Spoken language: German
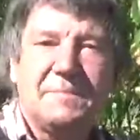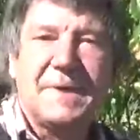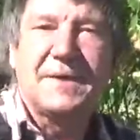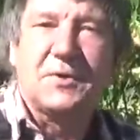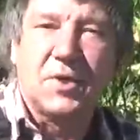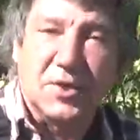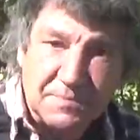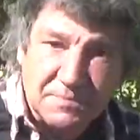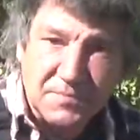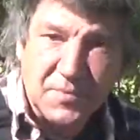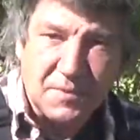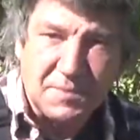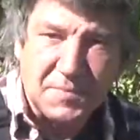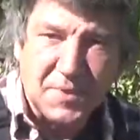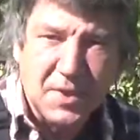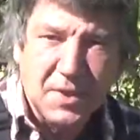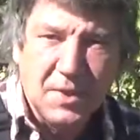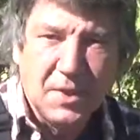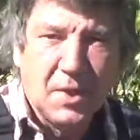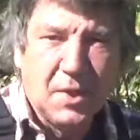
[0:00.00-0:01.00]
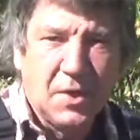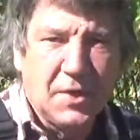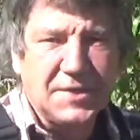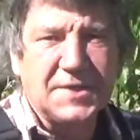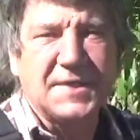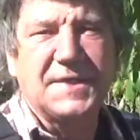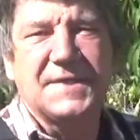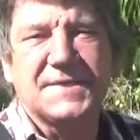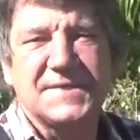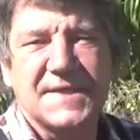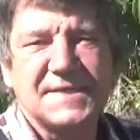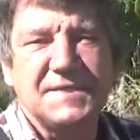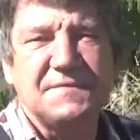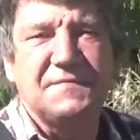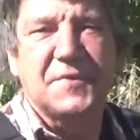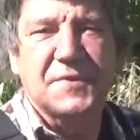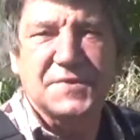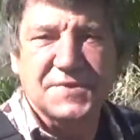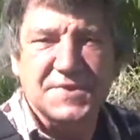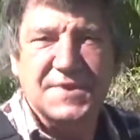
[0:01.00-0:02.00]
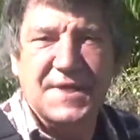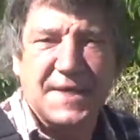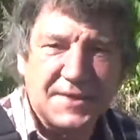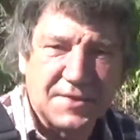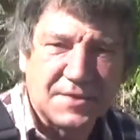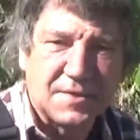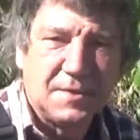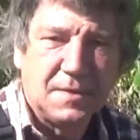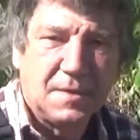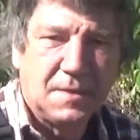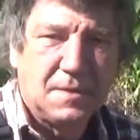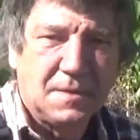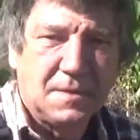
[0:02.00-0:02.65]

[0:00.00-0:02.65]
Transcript: bei Gottenbob. Heute geht es an die Pfirsichernte.